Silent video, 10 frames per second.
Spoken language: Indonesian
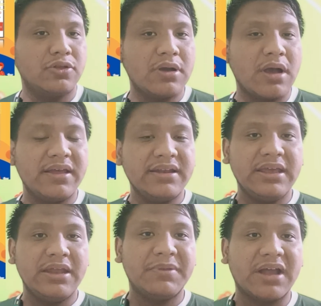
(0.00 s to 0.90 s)
Atau kalian
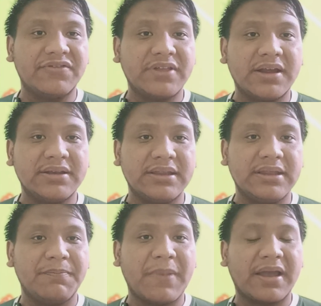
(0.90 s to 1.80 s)
ingin mendaftar
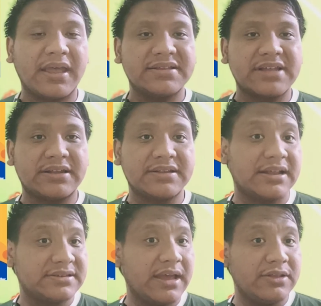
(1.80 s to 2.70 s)
di paket standar
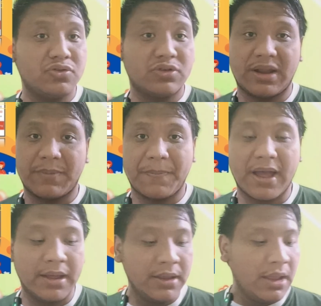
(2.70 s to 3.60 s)
saja, itu juga tidak
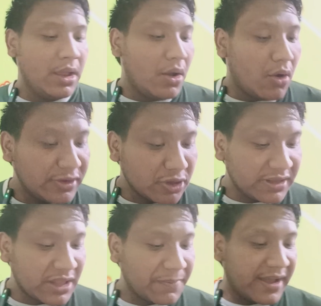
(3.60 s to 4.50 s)
apa-apa. Oke, coba
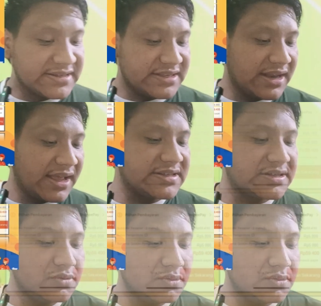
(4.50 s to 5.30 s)
kita bahas sekilas